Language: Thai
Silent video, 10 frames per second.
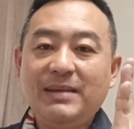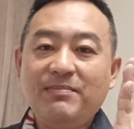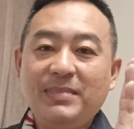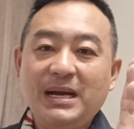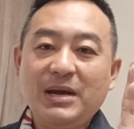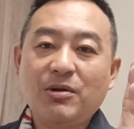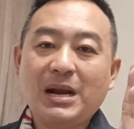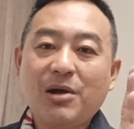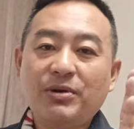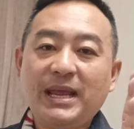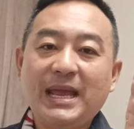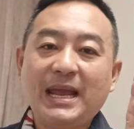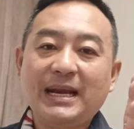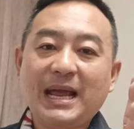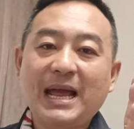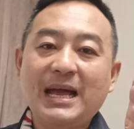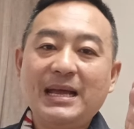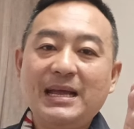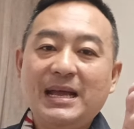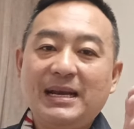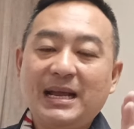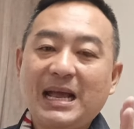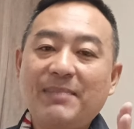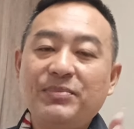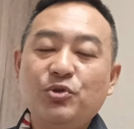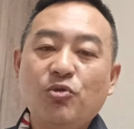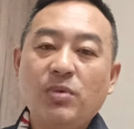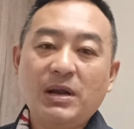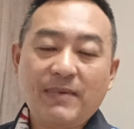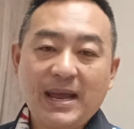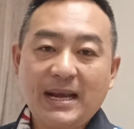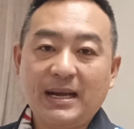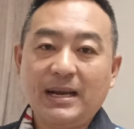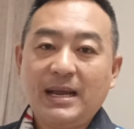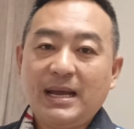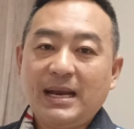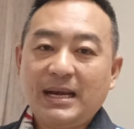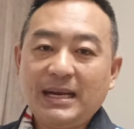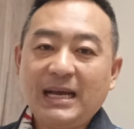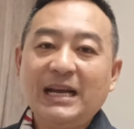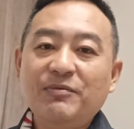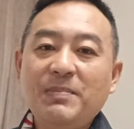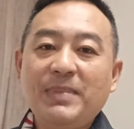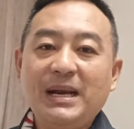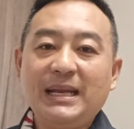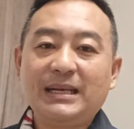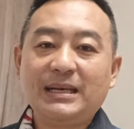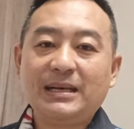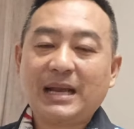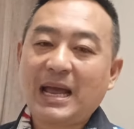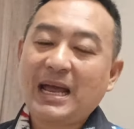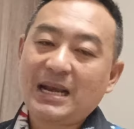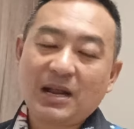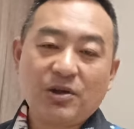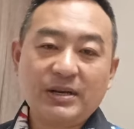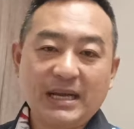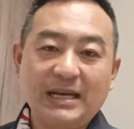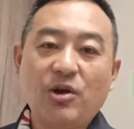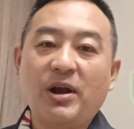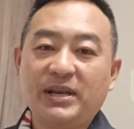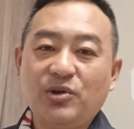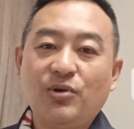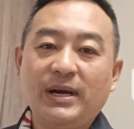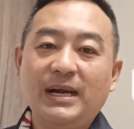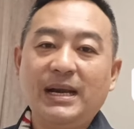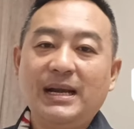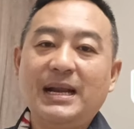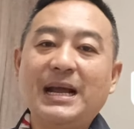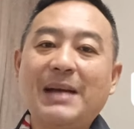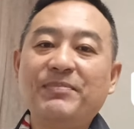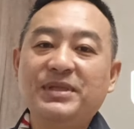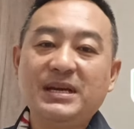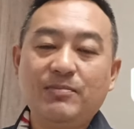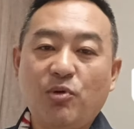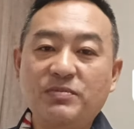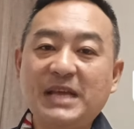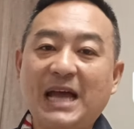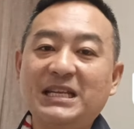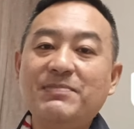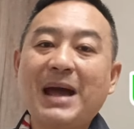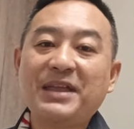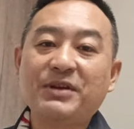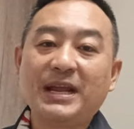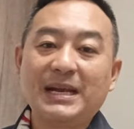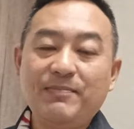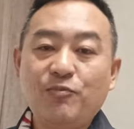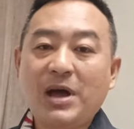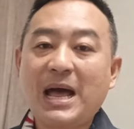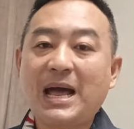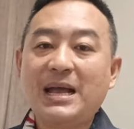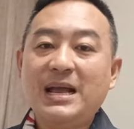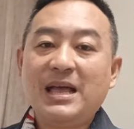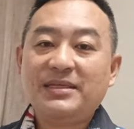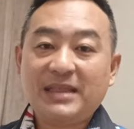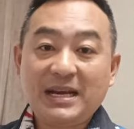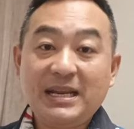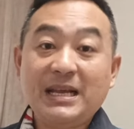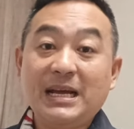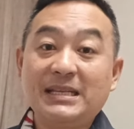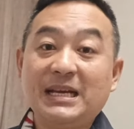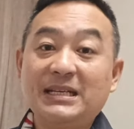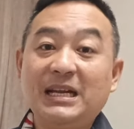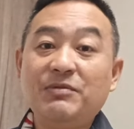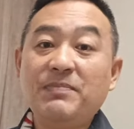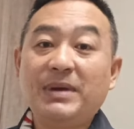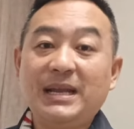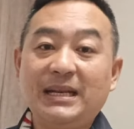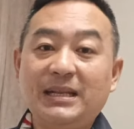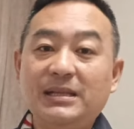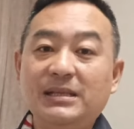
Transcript: ริมมือของเรานี่เองนะฮะนะครับอยู่บริเวณเนินวิปริตนะฮะแล้วก็เนินอ่อนโยนนะครับซึ่งผมจะอธิบายอยู่ในคลิปว่าเส้นที่เกิดจากเนินวิปริต